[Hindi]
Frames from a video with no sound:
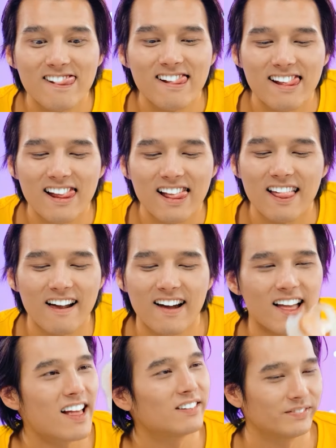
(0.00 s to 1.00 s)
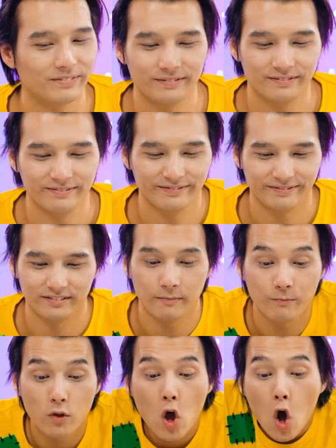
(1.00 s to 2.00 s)
चीजें हटा दूंगा
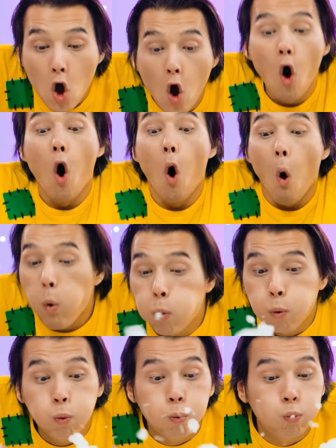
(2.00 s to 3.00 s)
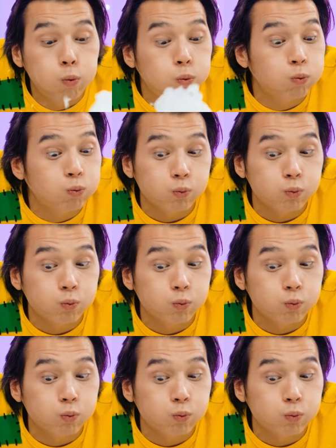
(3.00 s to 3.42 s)
देखो लगभग कोई झाग नहीं बचा है